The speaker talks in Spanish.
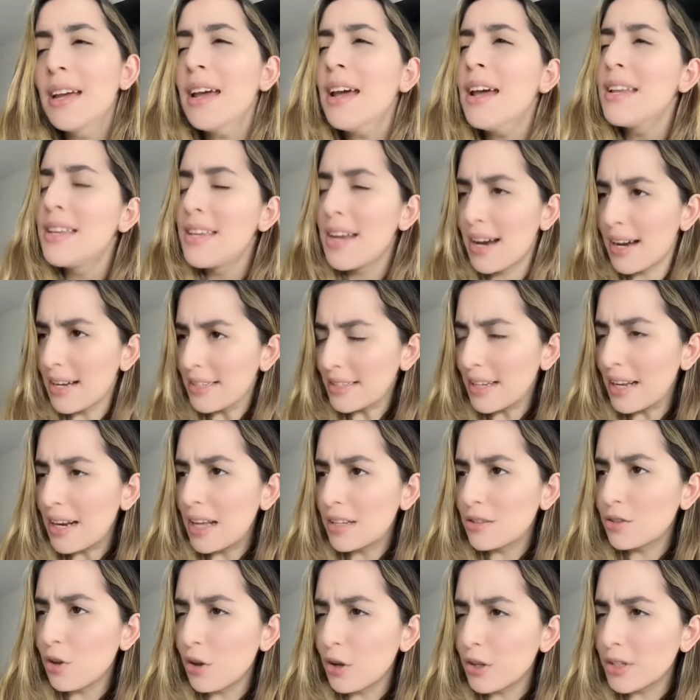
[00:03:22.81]
Llegaste a las
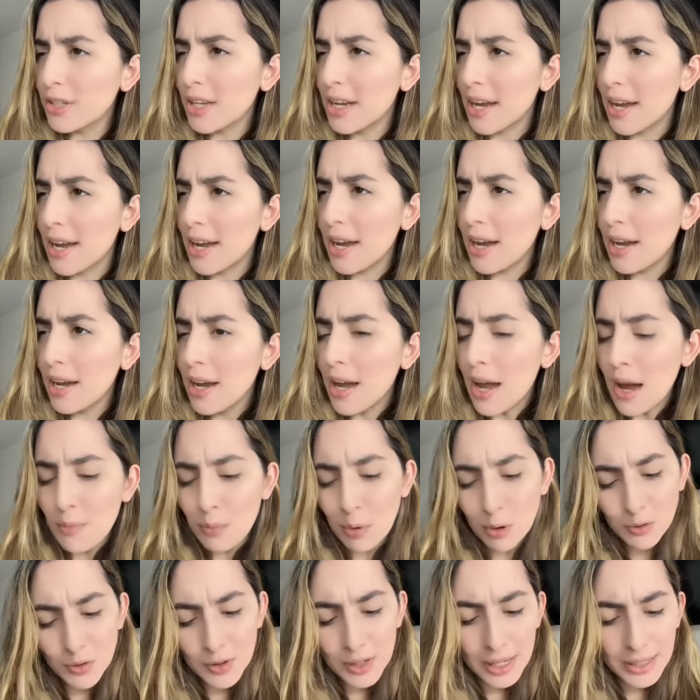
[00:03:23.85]
12, ¿eh? Pues
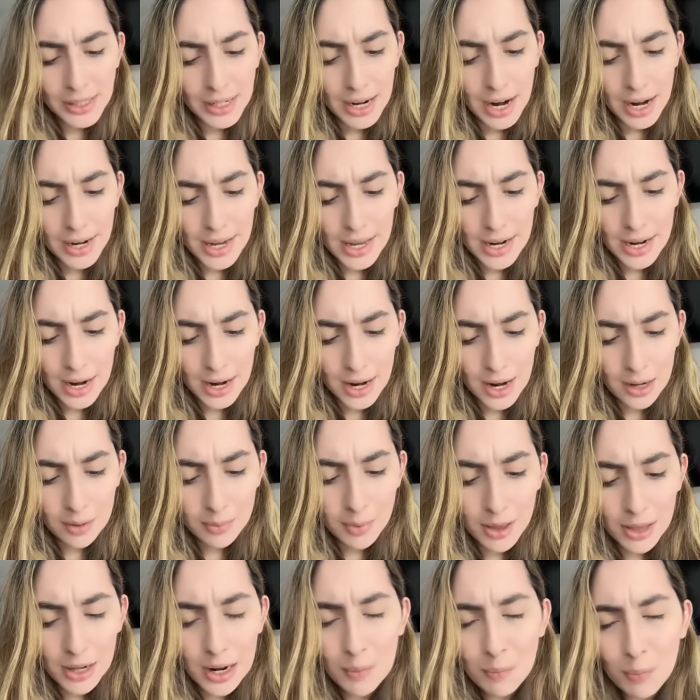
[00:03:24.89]
fíjate que aquí en la alarma
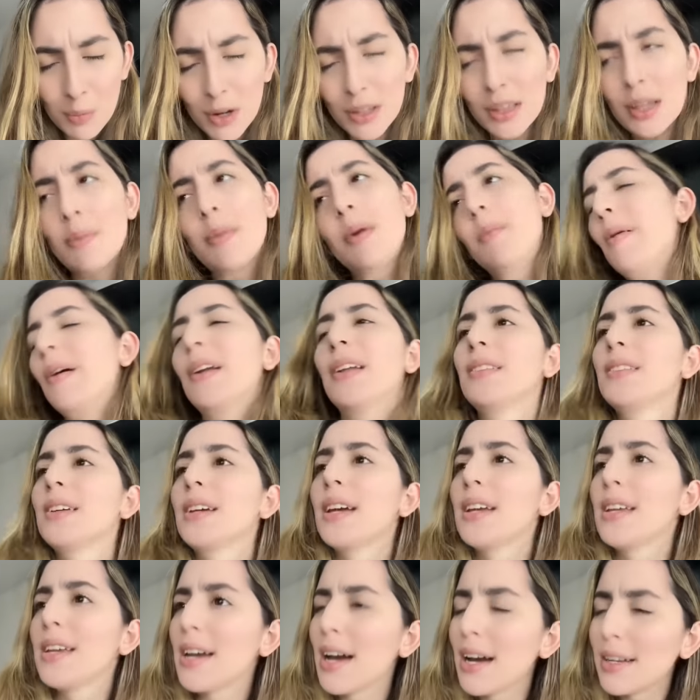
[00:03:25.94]
de la puerta me parece que
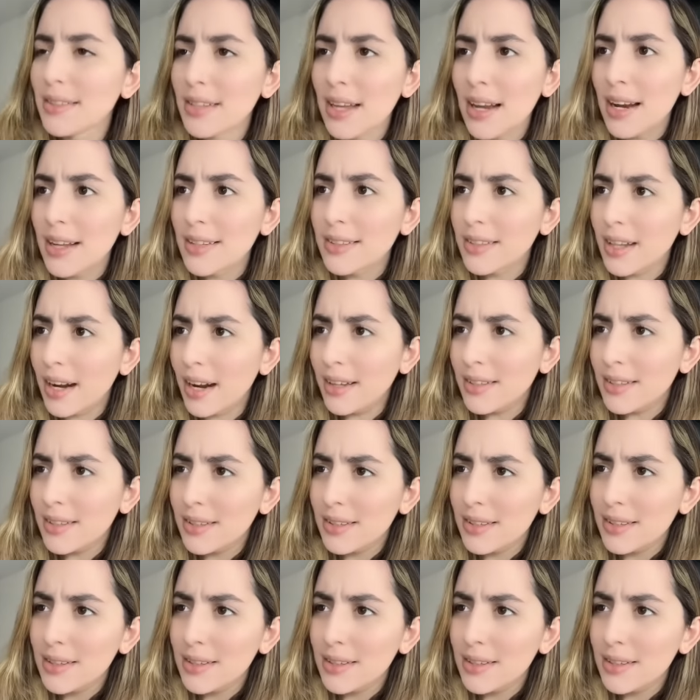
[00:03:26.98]
llegaste a las 3.